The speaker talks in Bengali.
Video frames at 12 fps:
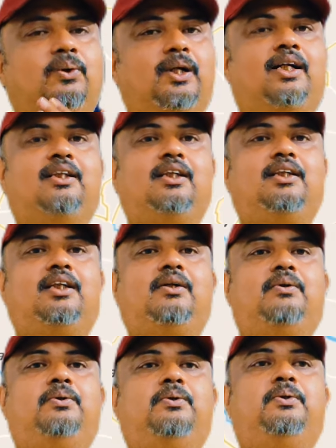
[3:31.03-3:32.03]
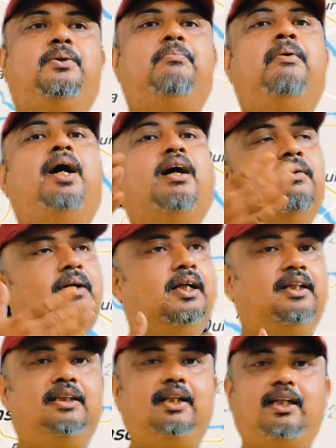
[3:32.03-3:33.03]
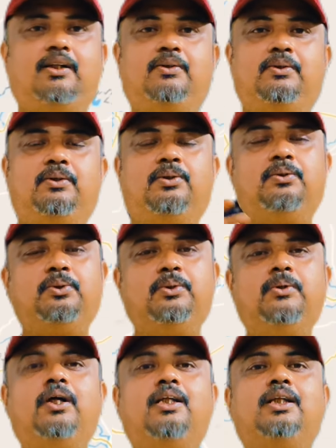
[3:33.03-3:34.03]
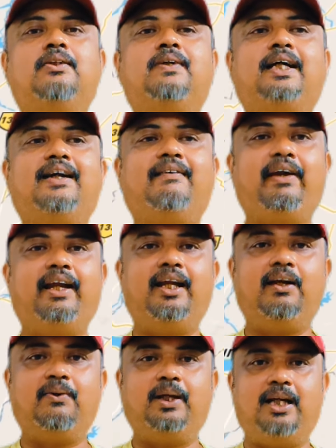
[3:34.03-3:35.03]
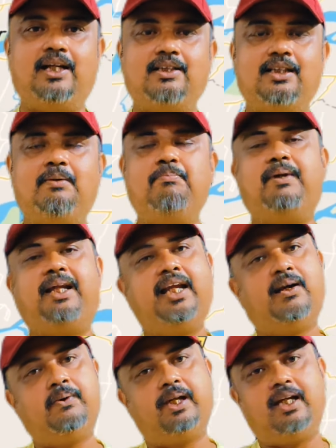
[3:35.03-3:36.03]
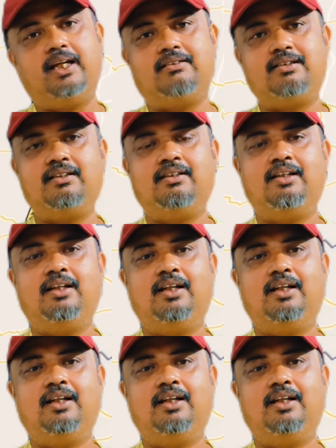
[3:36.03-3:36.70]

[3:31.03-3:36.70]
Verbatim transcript: কলকাতা থেকে হোক বা গুয়াহাটি থেকে হোক দূর দূরান্ত থেকে ট্রেনে করে আসেন প্লেনে করে আসেন